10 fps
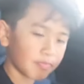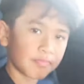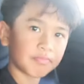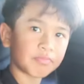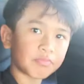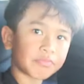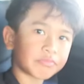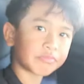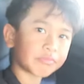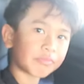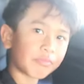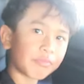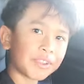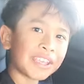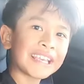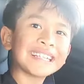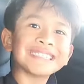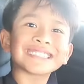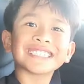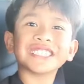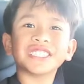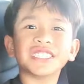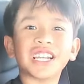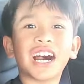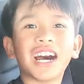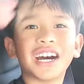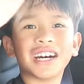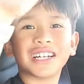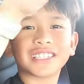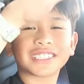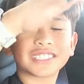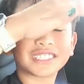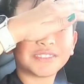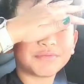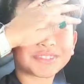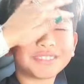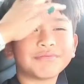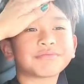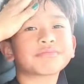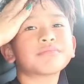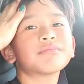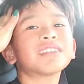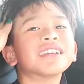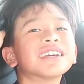with inflatable park? Did you have fun? Yes. Did you have fun?